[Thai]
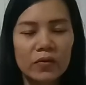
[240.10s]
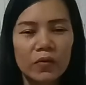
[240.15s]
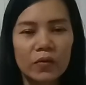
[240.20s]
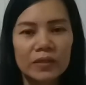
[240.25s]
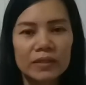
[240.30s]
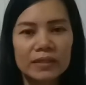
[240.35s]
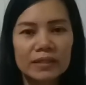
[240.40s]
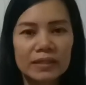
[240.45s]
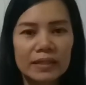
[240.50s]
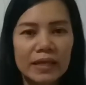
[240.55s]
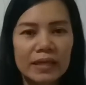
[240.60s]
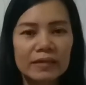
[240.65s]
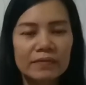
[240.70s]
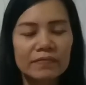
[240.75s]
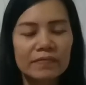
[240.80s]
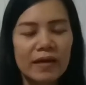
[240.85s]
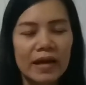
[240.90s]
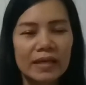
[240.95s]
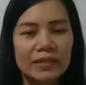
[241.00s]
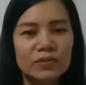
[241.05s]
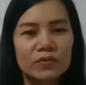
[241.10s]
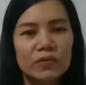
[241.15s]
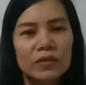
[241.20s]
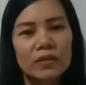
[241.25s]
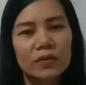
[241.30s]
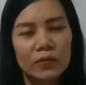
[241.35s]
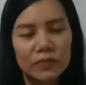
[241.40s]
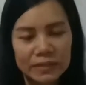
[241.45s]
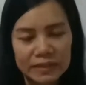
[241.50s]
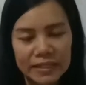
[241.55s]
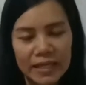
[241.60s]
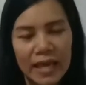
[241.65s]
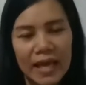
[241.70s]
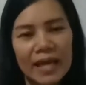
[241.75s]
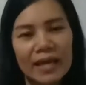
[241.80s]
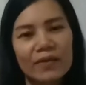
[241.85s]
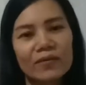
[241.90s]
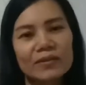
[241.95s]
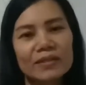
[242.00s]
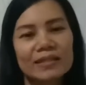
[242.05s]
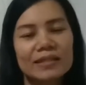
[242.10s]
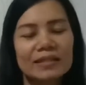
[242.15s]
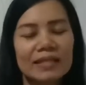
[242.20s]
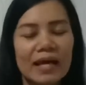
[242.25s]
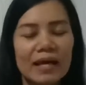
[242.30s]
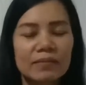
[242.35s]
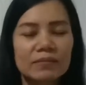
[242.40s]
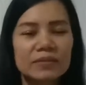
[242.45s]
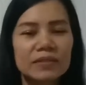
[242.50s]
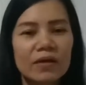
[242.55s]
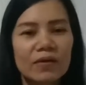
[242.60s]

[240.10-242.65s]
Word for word: ประโยชน์ยังไงฝากช่วยกดแชร์กดติดตาม